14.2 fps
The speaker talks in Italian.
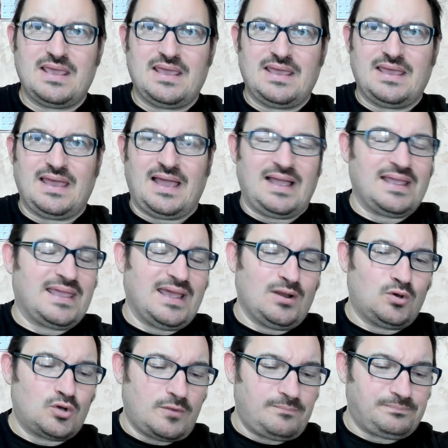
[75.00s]
anche a
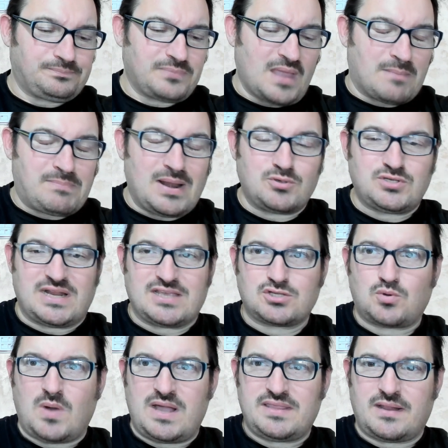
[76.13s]
loro, applausi alla
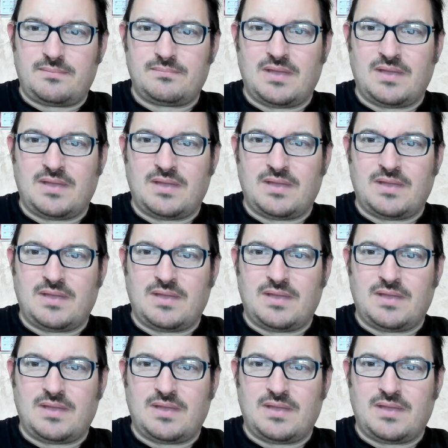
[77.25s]
squadra,